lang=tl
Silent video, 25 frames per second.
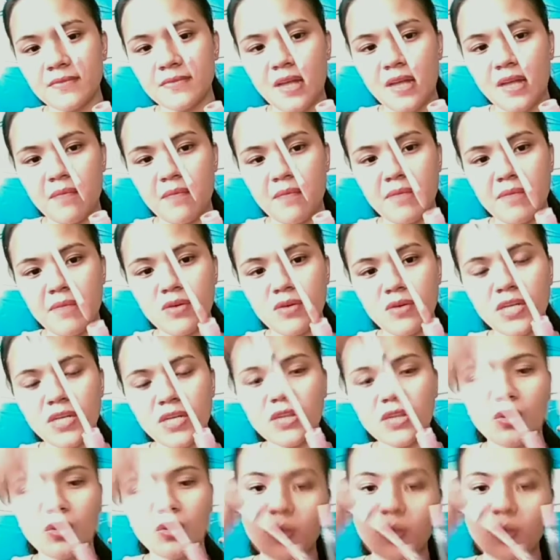Ang bango
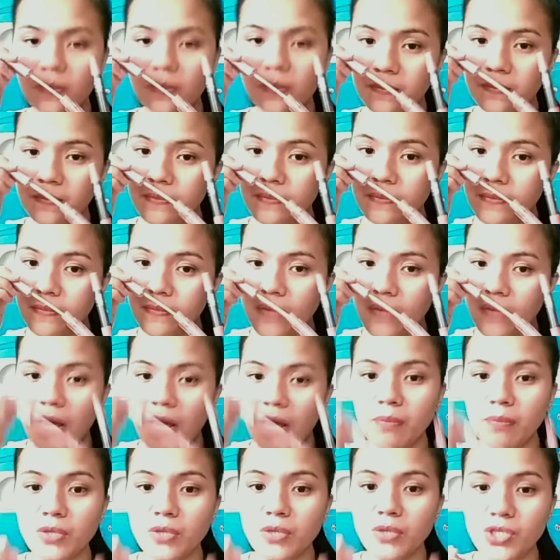nito,
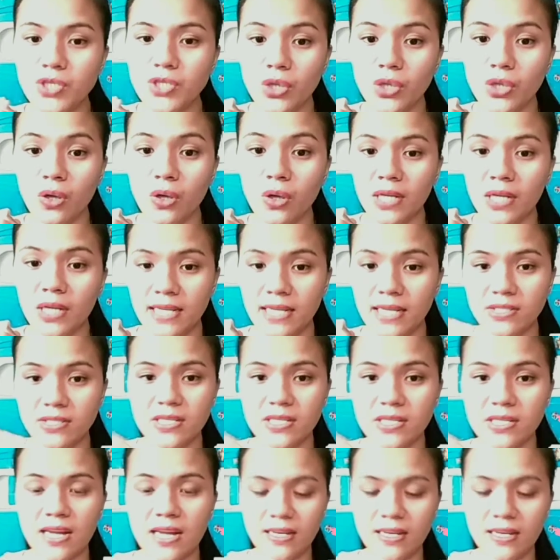amoy chocolate siya.